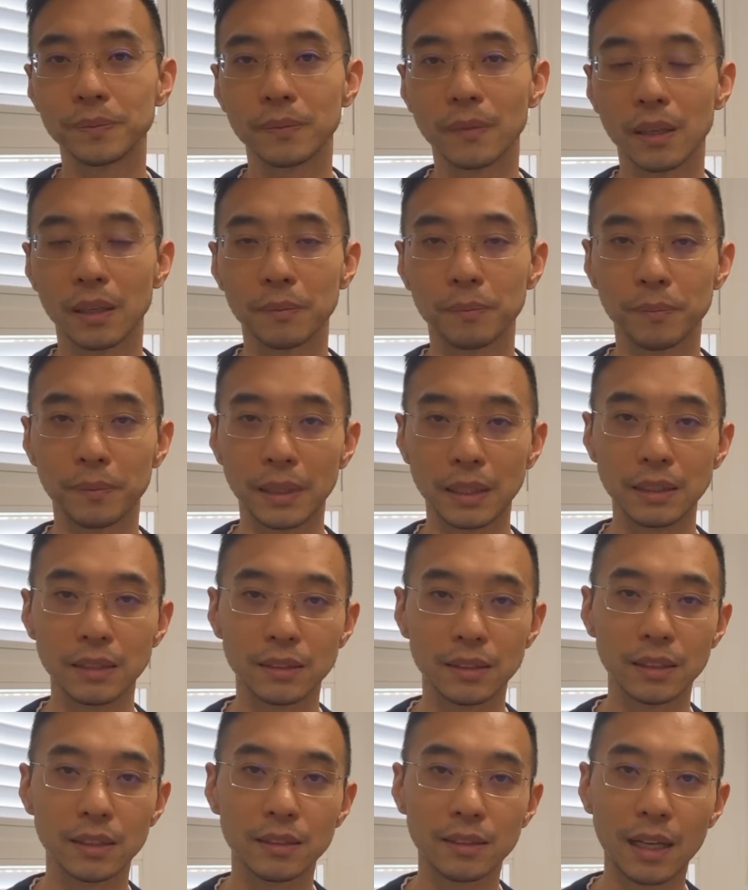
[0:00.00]
那北京
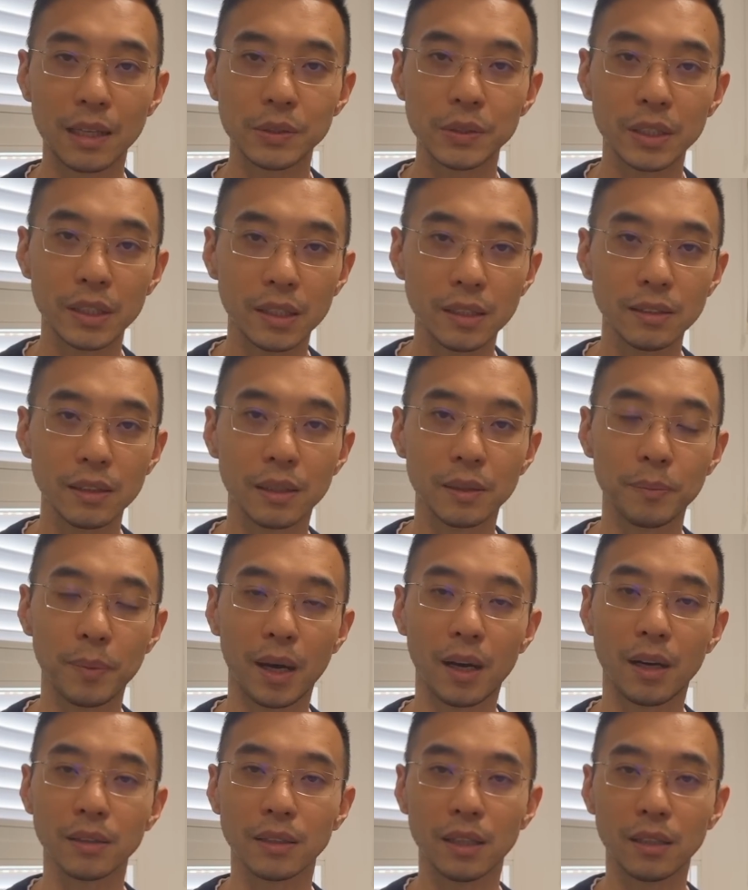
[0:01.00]
这些大学生呢，
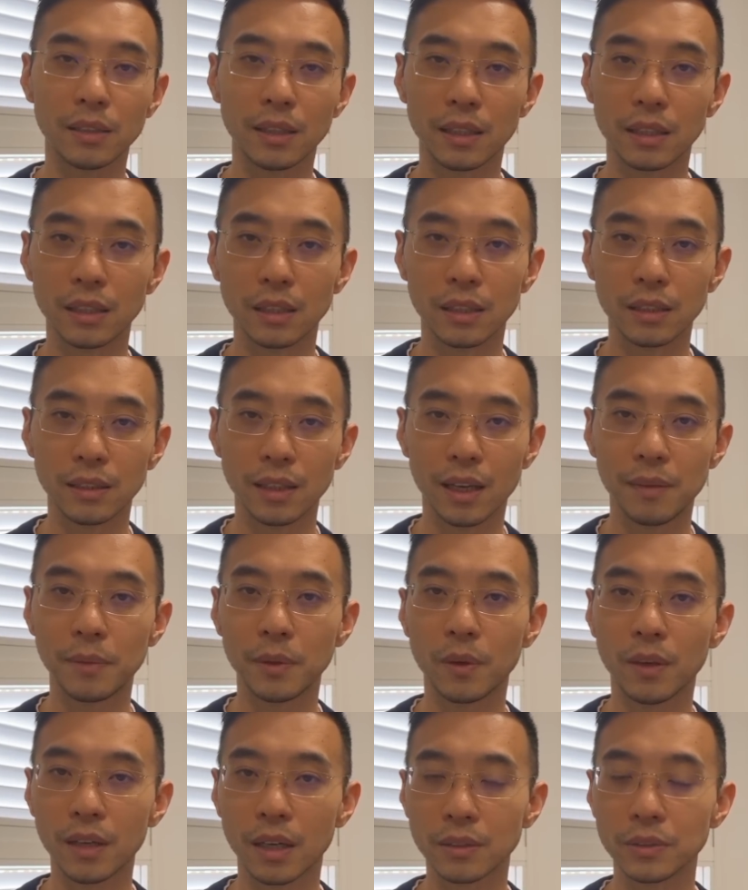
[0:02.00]
跑到这个天安门
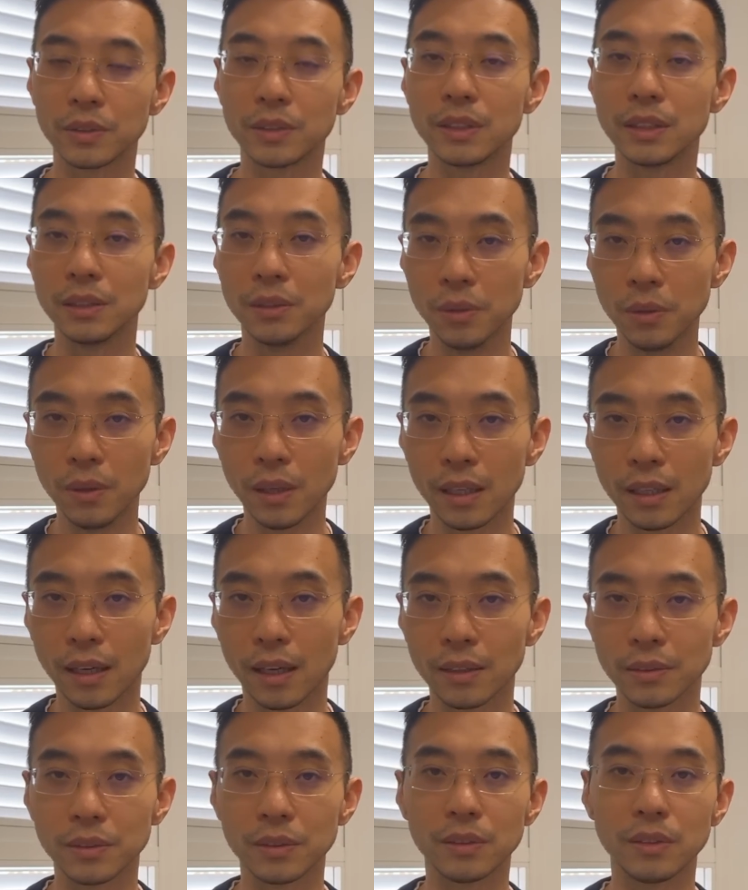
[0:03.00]
广场去集会，
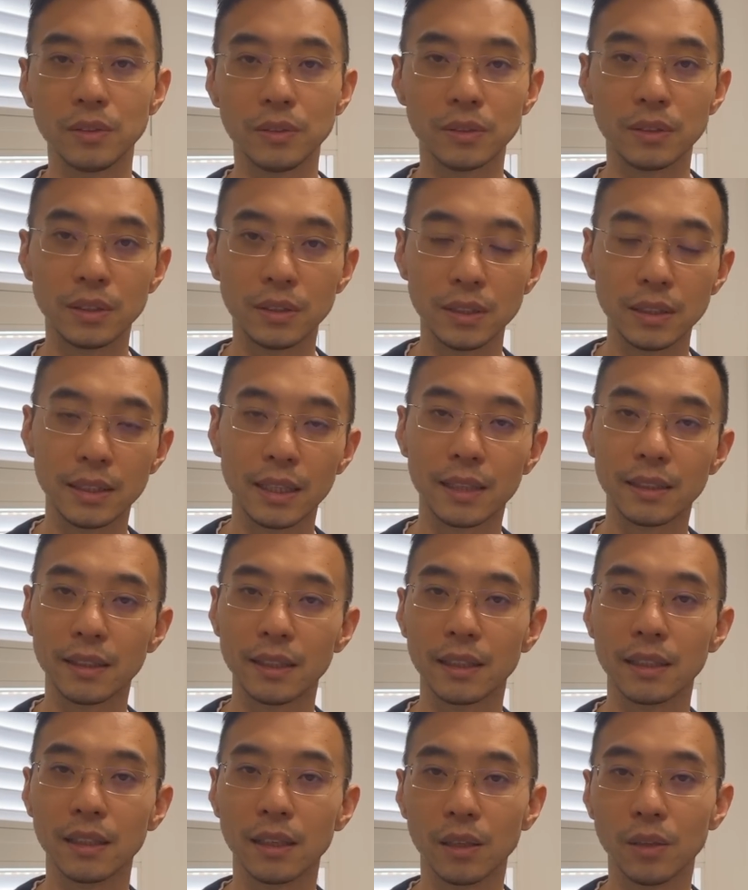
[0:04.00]
去去祭奠
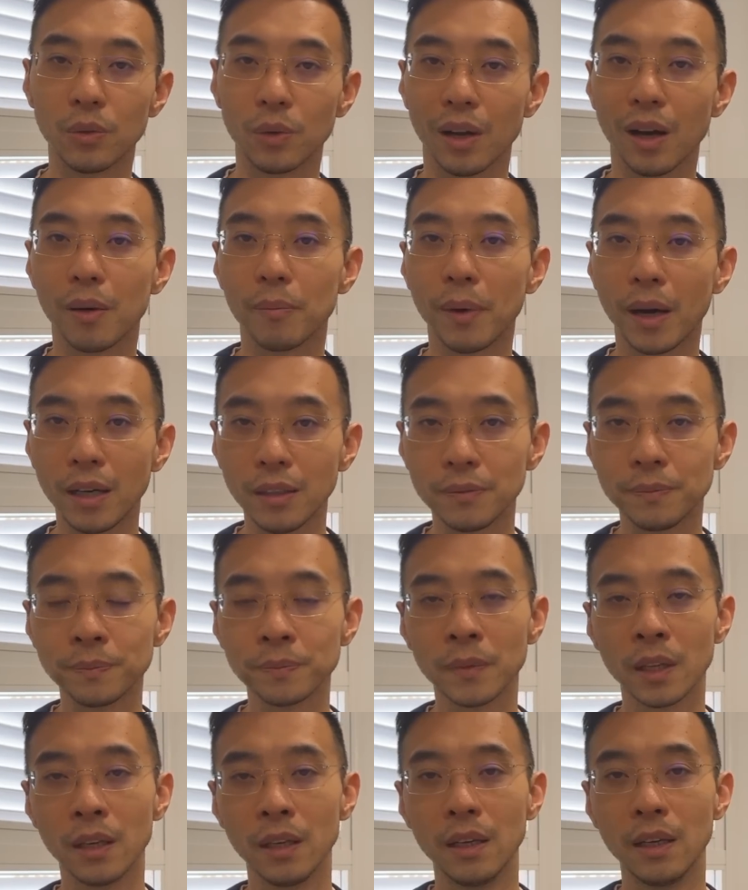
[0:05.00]
这个胡耀邦，
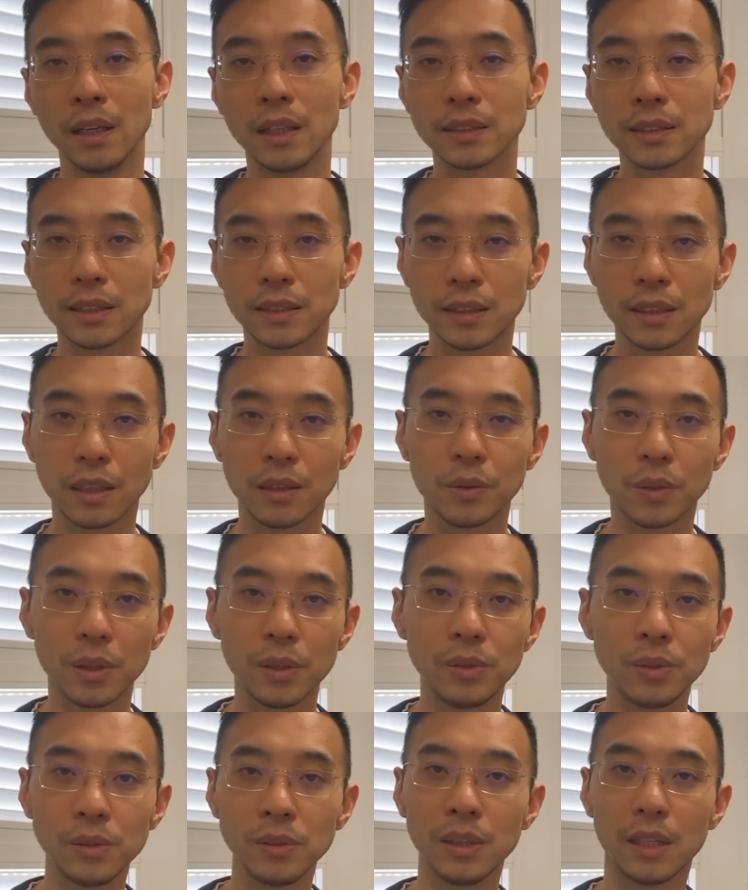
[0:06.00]
在这个过
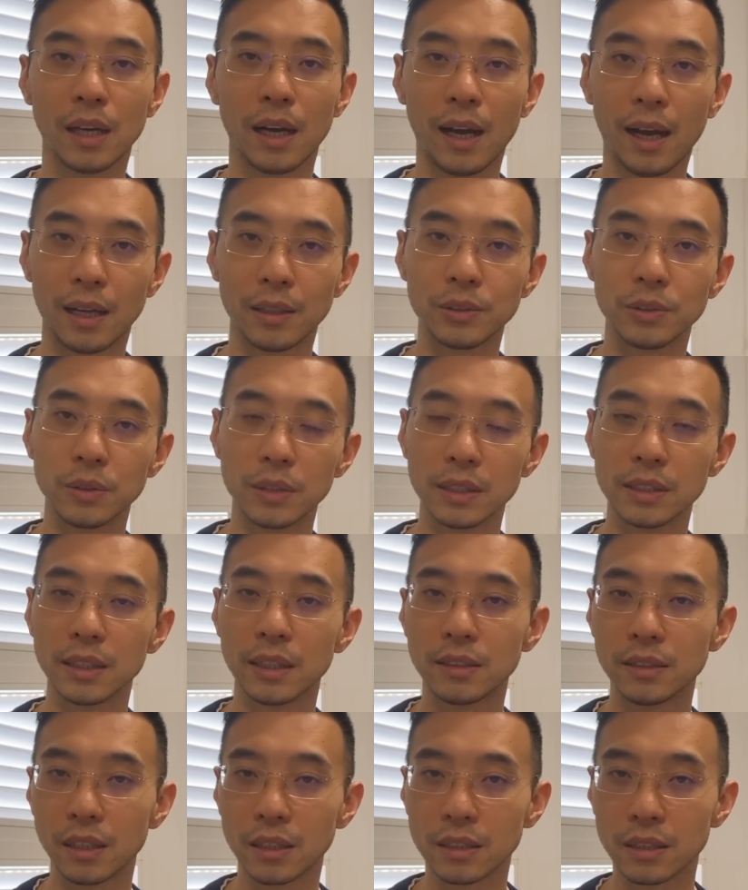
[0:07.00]
程中呢，喊出了一些
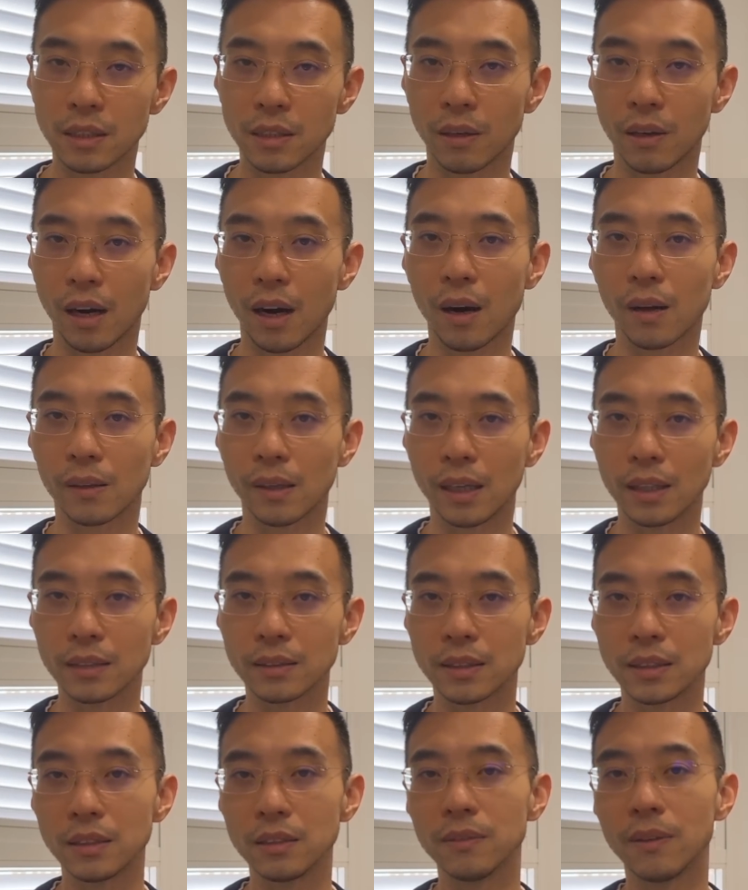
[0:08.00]
政治口号啊，
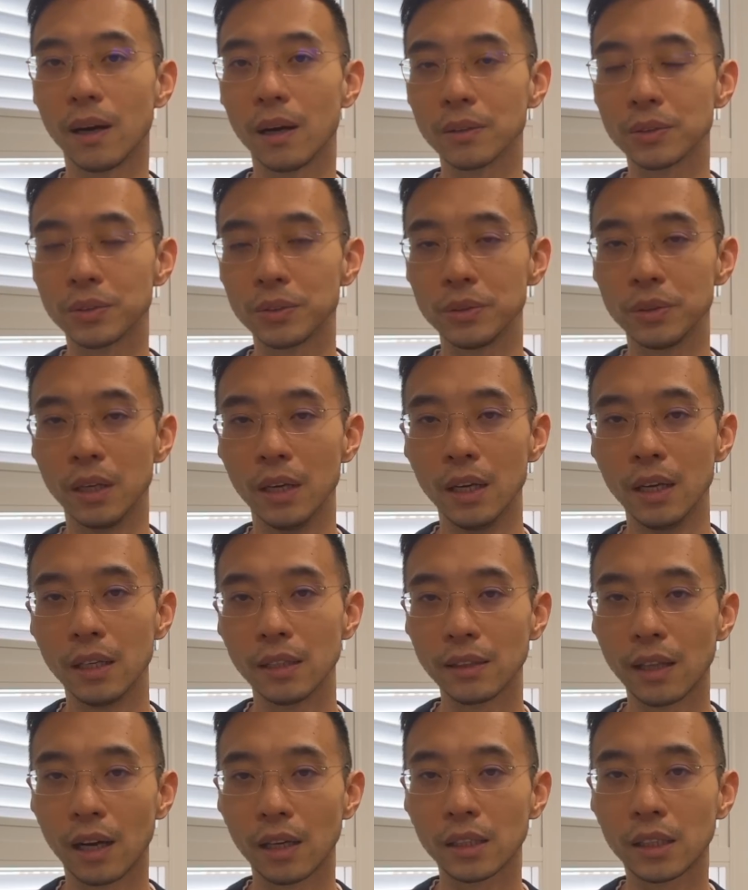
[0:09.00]
希望去
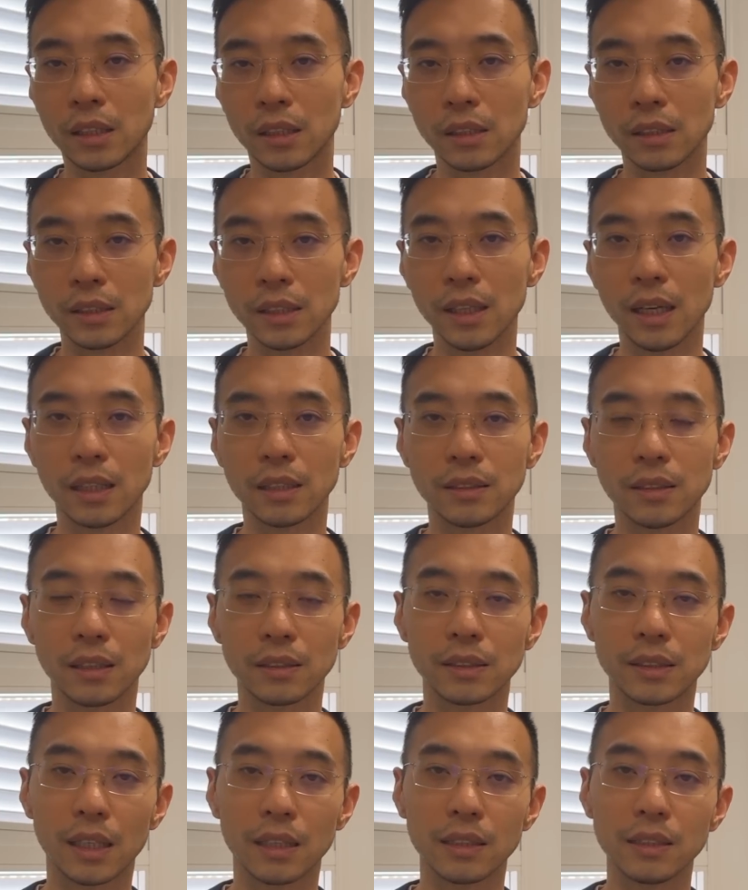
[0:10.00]
当时的政
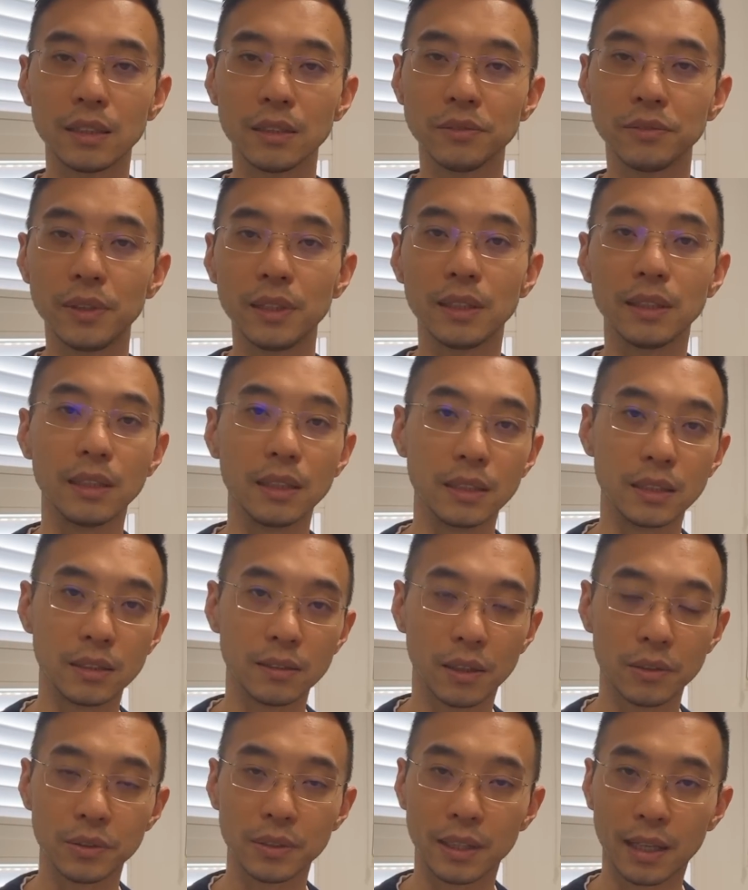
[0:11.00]
治上的一些问题，希
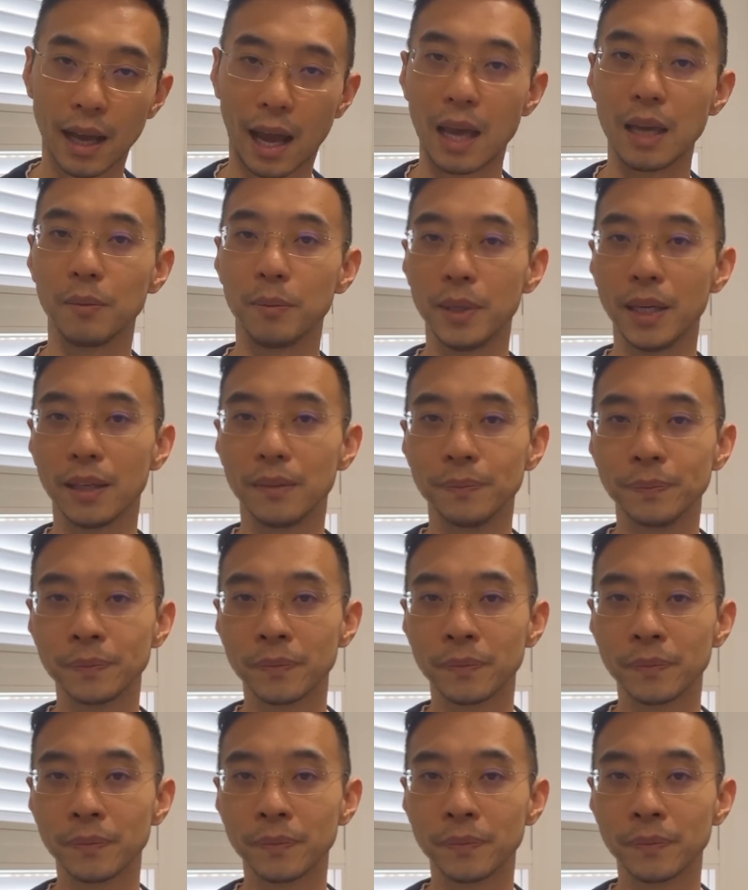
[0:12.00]
望去改变。